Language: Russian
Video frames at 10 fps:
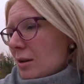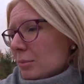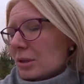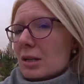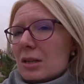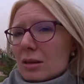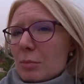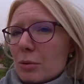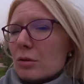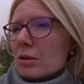посмотрите, это
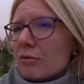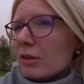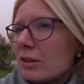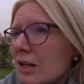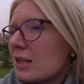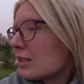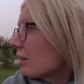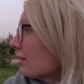просто фантастика.